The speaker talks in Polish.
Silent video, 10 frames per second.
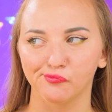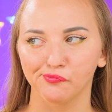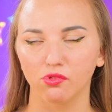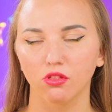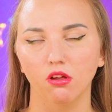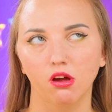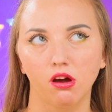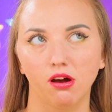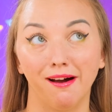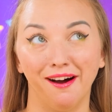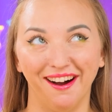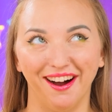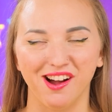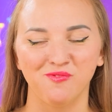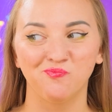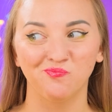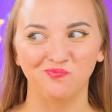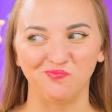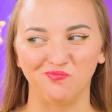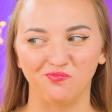naprawdę zrobiła ogromnego
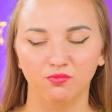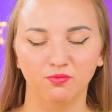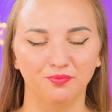balona.